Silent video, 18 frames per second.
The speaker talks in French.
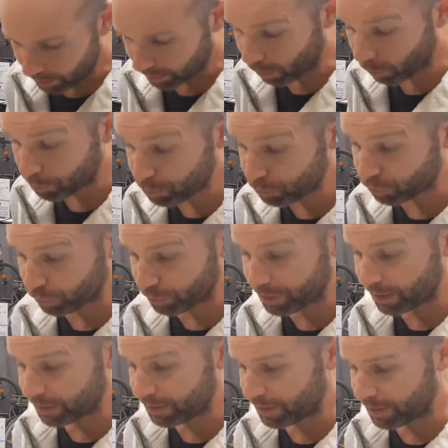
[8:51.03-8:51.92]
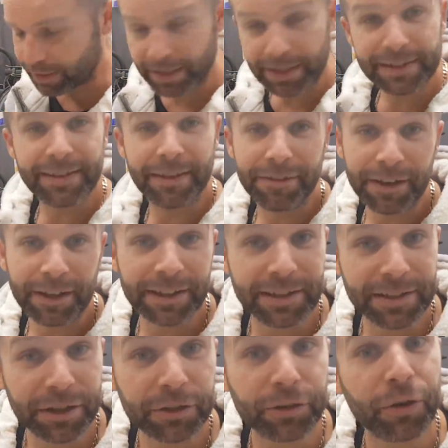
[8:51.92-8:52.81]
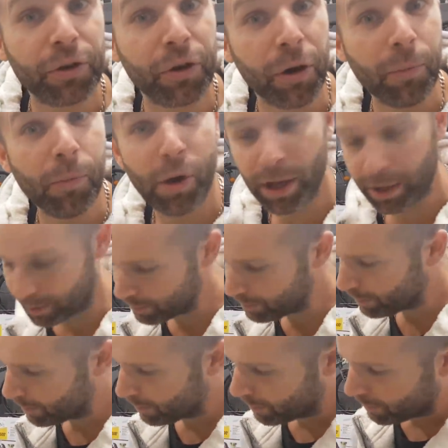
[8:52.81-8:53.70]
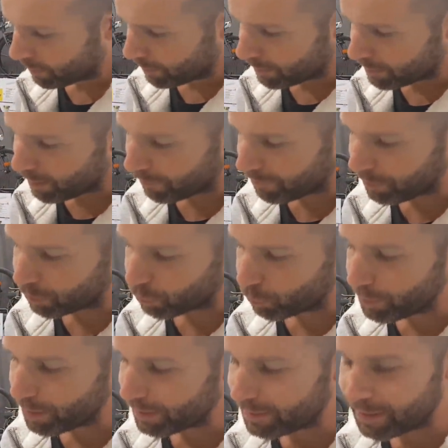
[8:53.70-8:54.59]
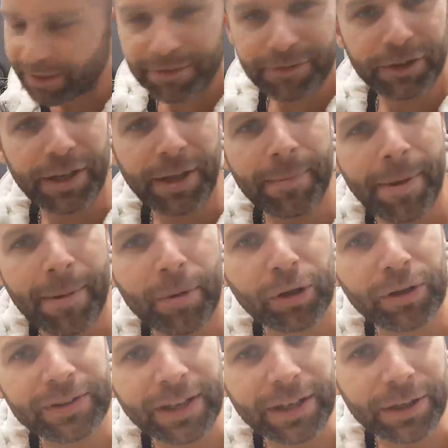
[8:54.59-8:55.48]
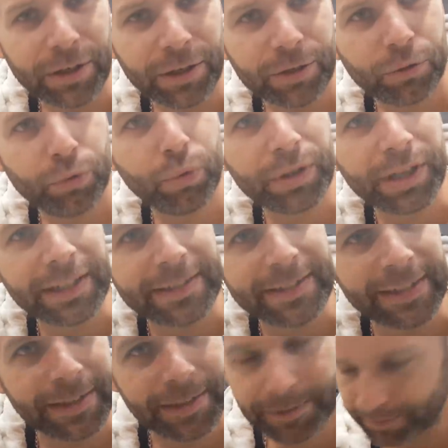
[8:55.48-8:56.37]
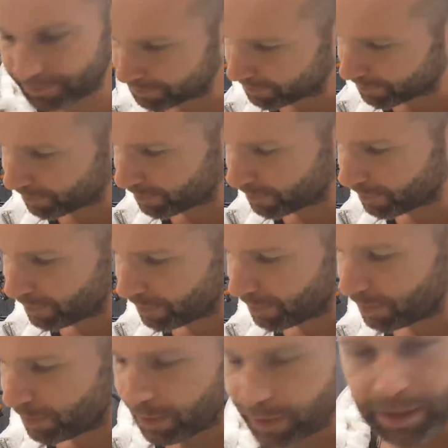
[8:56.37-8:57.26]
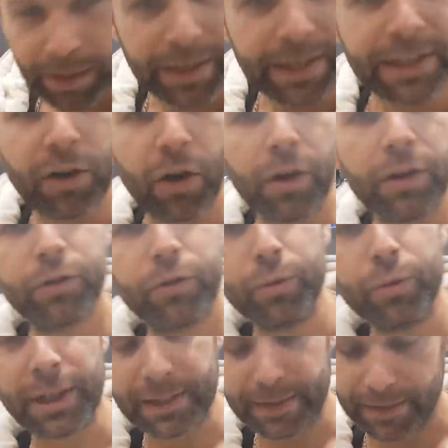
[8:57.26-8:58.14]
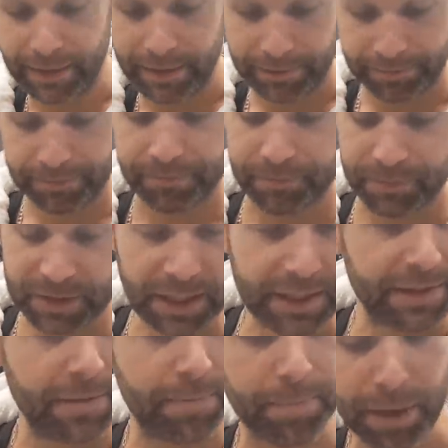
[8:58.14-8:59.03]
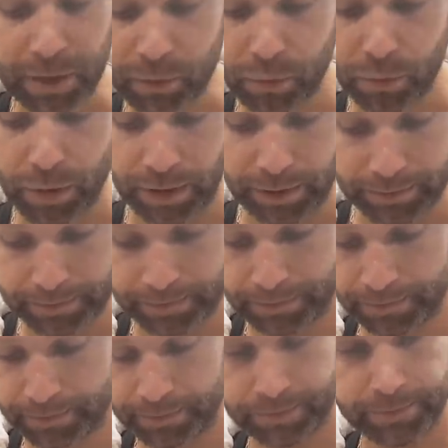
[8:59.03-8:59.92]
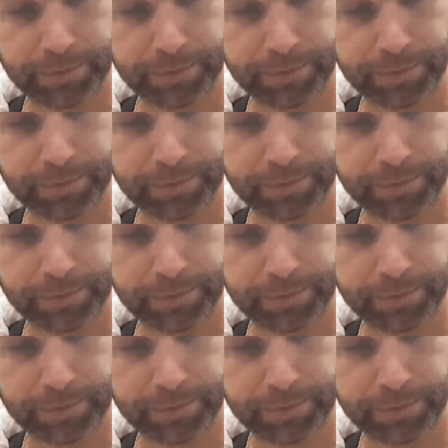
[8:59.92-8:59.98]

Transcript: en plus, regardez, et les affaires des autres encore moins. Il a fait tomber le téléphone à maman tout à l'heure. Je suis dégoûtée là, je suis. L'écran est tout cassé. Ça, c'est pas cool.